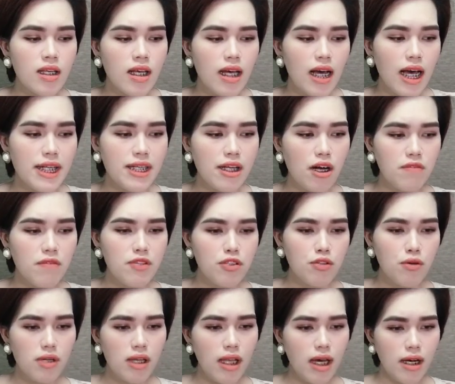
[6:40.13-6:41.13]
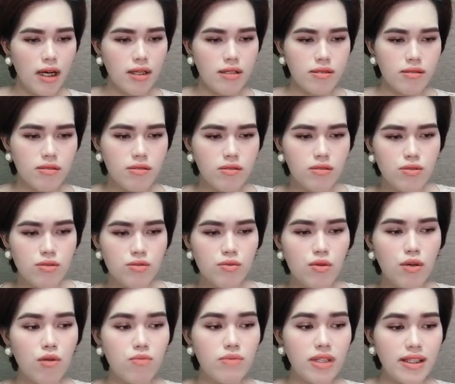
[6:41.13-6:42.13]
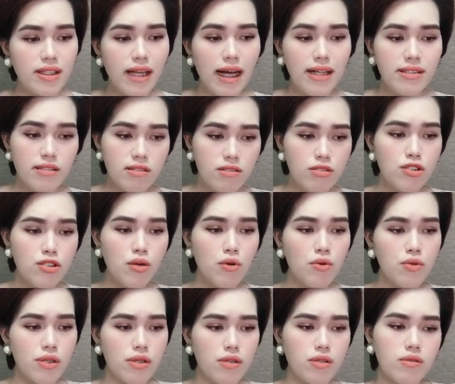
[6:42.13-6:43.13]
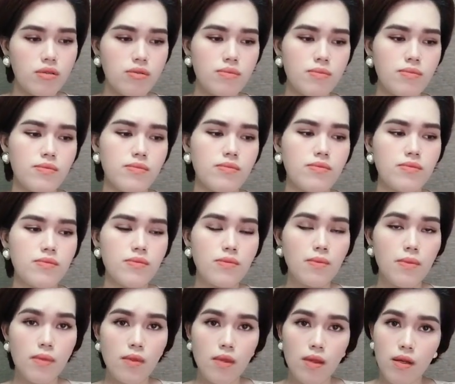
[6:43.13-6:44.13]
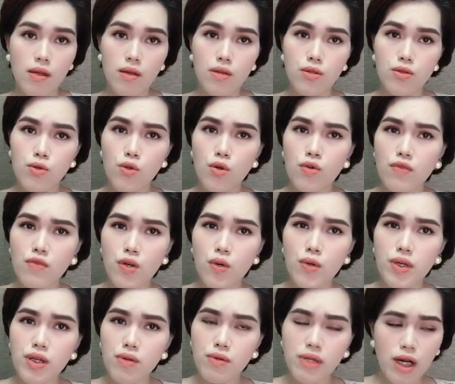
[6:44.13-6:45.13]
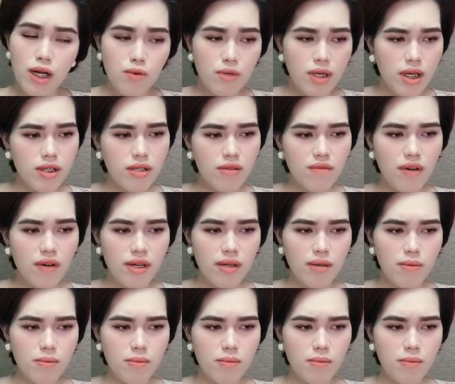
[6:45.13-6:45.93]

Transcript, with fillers: Anh nói với tôi là tôi không thể tha thứ cho cô được. Tôi và cô yêu nhau đến như vậy